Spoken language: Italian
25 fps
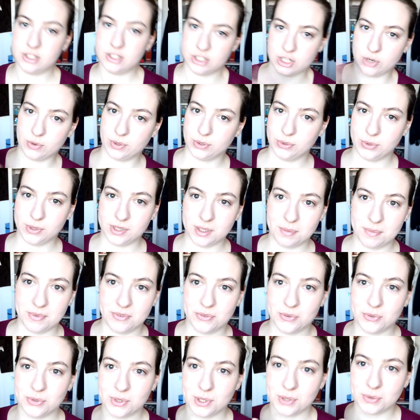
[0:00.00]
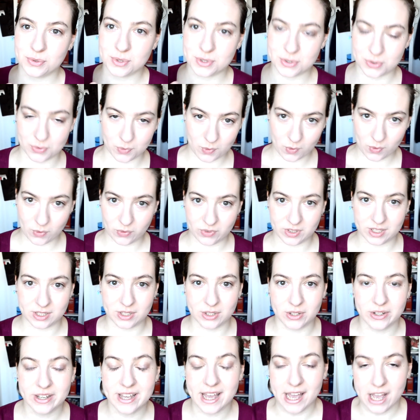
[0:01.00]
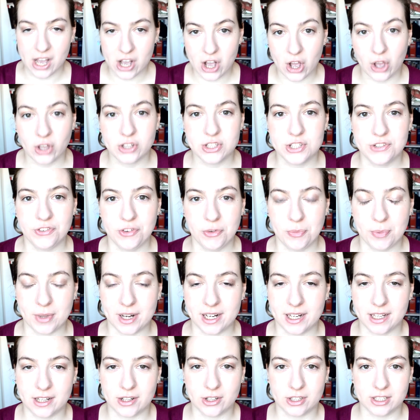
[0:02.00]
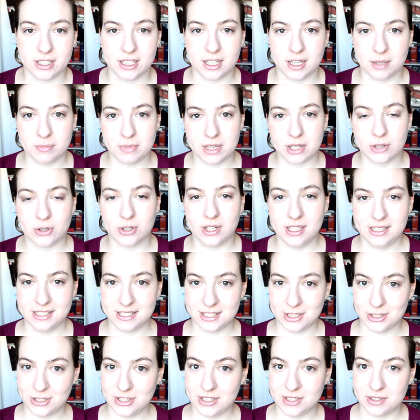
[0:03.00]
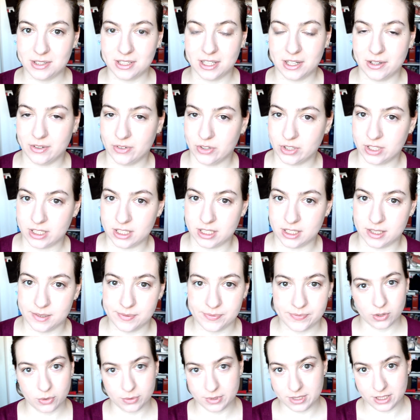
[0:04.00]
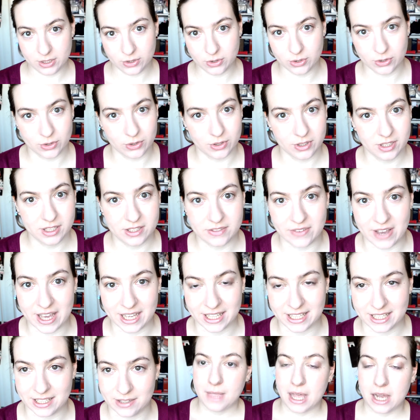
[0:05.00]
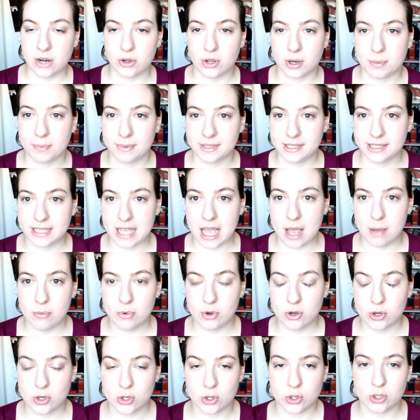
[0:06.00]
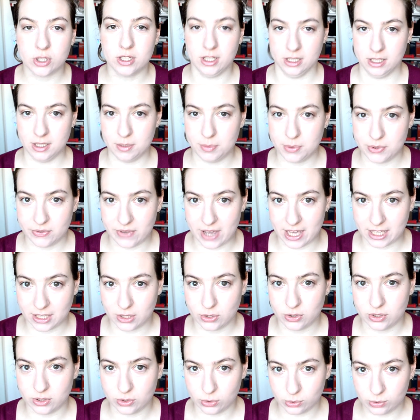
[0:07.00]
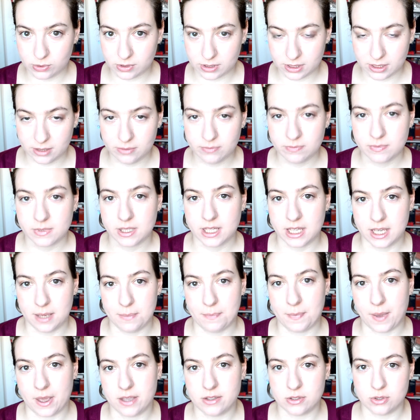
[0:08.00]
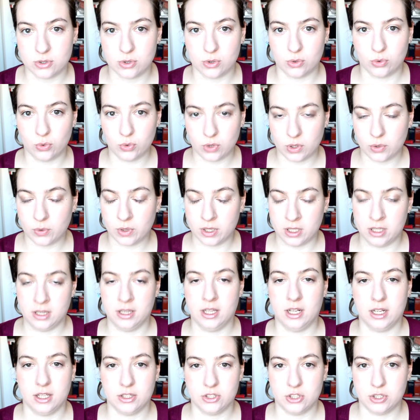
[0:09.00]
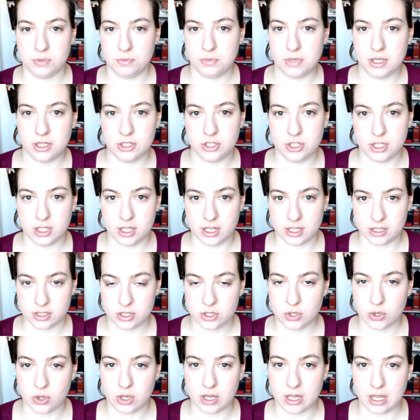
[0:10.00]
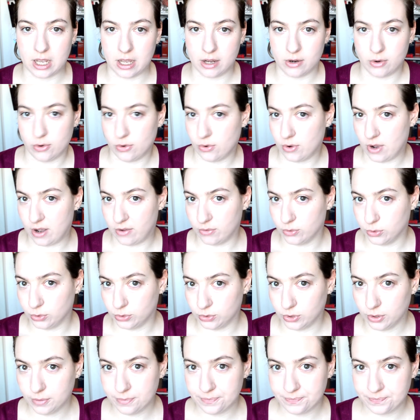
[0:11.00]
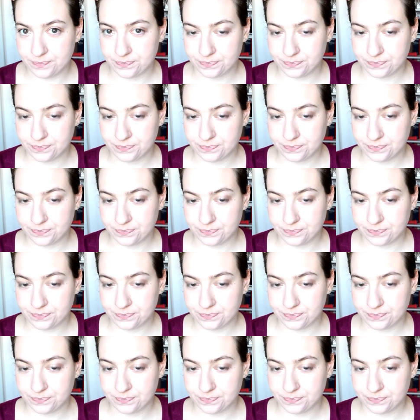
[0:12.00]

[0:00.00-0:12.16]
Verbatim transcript: Ciao a tutti e benvenuti in questo nuovo video. Oggi vi parlerò della mia collezione di telefonini, come dicono i vecchi. Allora, partiamo con il più vecchio di tutti, che penso tutti quelli della mia generazione hanno avuto,